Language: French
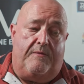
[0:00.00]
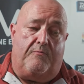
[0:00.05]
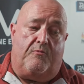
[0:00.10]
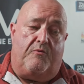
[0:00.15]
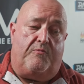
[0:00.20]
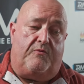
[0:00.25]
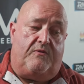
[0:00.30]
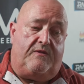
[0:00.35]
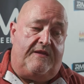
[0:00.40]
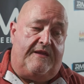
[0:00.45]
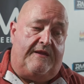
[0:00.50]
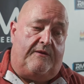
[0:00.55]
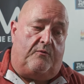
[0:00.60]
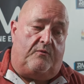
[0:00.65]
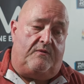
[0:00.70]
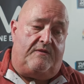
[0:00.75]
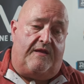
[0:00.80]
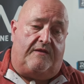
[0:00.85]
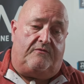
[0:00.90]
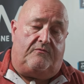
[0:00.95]
immobiliers,
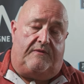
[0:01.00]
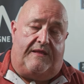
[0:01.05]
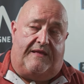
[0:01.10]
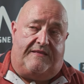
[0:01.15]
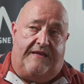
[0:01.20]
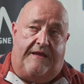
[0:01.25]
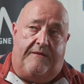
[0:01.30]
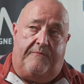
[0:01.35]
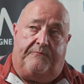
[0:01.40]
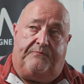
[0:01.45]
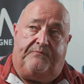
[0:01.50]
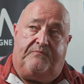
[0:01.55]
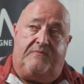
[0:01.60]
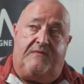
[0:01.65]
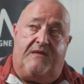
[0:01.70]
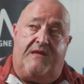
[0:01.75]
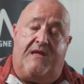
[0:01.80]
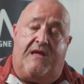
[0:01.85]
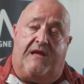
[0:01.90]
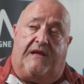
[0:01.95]
éoliens de l'ADEME,
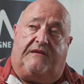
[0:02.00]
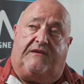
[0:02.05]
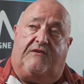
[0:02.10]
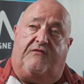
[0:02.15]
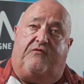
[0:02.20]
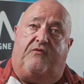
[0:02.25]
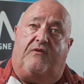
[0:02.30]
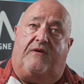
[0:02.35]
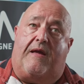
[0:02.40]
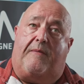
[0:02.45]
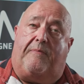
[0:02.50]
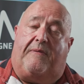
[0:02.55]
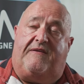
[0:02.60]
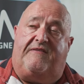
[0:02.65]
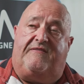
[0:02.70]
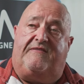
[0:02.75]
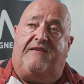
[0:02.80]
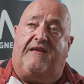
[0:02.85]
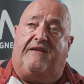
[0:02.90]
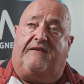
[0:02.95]
qu'il faut, après
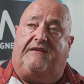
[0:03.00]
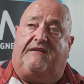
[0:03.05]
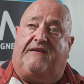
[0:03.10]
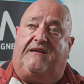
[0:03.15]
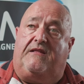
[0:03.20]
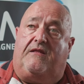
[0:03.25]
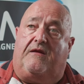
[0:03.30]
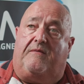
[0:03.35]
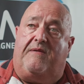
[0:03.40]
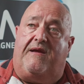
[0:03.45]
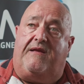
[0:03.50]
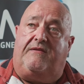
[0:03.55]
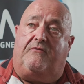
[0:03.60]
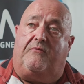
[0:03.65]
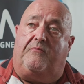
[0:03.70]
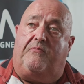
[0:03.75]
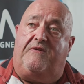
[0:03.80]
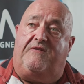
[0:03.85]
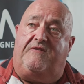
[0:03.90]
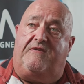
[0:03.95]
5 km,
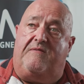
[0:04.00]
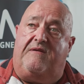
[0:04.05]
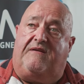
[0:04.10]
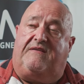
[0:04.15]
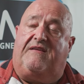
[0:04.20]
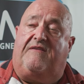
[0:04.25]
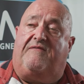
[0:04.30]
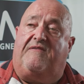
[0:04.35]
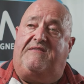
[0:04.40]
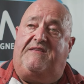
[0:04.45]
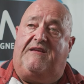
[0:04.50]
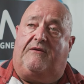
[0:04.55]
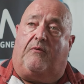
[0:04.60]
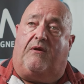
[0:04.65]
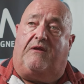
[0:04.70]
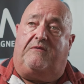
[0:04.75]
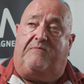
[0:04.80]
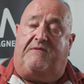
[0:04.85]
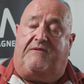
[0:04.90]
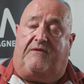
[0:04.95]
on peut estimer que ça va
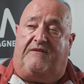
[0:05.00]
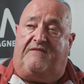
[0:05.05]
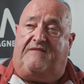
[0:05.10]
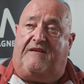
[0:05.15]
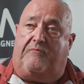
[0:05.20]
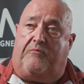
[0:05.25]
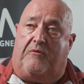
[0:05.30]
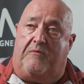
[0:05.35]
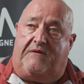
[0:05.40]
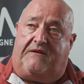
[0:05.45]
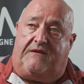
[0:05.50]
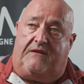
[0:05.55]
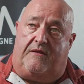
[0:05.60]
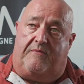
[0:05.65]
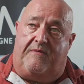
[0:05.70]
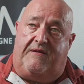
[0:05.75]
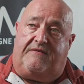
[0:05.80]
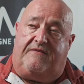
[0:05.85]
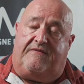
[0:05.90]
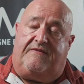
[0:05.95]
décroître. Mais dans les 5 premiers
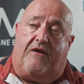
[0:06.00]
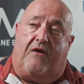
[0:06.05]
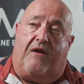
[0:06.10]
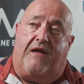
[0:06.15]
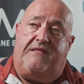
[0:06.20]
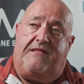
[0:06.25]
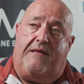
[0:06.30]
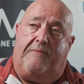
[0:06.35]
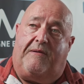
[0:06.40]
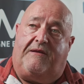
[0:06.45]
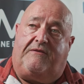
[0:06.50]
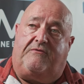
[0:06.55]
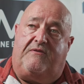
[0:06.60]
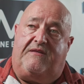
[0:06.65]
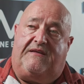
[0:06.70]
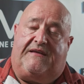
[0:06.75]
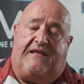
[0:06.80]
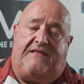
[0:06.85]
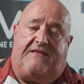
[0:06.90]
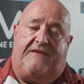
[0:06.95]
kilomètres, ça aura un impact
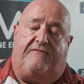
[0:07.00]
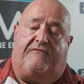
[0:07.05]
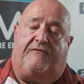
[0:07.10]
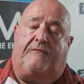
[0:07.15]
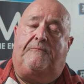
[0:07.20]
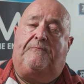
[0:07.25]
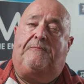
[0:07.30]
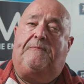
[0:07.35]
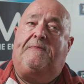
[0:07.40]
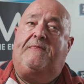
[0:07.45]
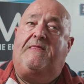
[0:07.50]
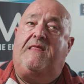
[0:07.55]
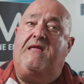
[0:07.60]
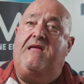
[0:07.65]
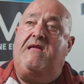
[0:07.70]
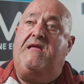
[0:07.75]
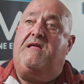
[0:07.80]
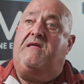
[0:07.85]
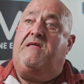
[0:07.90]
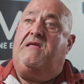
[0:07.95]
négatif.
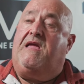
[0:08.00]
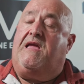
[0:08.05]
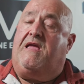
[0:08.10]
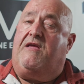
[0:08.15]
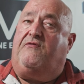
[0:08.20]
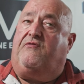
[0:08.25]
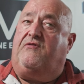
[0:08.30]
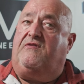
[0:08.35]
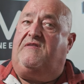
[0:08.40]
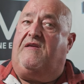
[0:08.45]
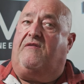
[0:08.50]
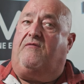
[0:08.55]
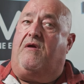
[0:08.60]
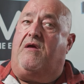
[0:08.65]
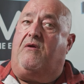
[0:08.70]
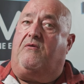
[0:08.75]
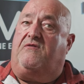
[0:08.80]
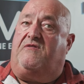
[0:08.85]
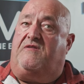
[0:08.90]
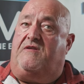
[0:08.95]
Il faut
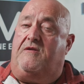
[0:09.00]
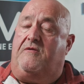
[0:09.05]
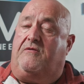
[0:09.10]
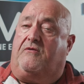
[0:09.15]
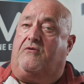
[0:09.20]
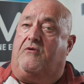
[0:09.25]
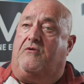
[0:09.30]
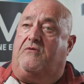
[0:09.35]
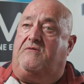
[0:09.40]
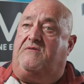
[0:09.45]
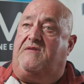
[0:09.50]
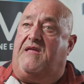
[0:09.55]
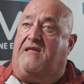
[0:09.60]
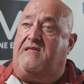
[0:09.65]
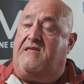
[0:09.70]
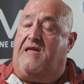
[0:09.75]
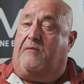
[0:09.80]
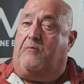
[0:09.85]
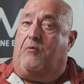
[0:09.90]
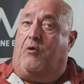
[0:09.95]
savoir aussi que
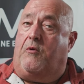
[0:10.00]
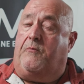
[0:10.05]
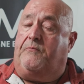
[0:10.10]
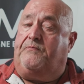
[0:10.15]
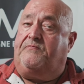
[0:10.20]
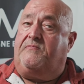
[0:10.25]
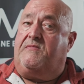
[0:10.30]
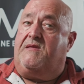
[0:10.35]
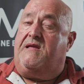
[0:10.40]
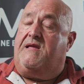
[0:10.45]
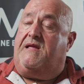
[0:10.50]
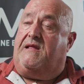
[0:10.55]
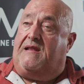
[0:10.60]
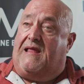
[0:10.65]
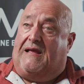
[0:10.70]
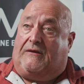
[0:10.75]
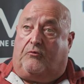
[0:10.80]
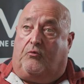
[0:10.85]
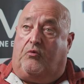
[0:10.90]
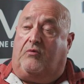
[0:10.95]
dernièrement,
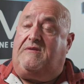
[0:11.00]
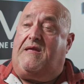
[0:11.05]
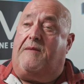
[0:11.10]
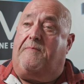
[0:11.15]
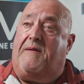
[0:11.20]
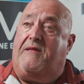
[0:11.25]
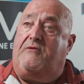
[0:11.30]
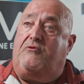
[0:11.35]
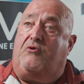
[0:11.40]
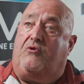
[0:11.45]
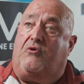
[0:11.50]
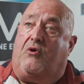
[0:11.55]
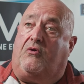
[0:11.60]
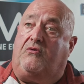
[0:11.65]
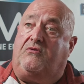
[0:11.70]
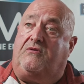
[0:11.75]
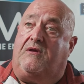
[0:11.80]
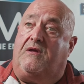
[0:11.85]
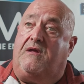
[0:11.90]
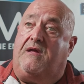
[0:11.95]
la Cour d'appel de
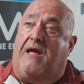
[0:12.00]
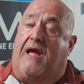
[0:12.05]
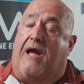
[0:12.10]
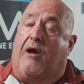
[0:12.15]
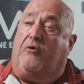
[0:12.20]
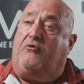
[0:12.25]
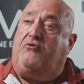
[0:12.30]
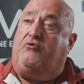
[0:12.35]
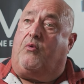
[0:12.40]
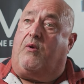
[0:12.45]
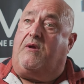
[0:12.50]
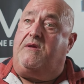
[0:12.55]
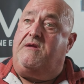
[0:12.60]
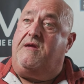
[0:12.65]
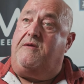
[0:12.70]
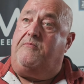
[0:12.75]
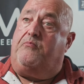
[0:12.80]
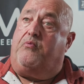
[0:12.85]
Nantes a octroyé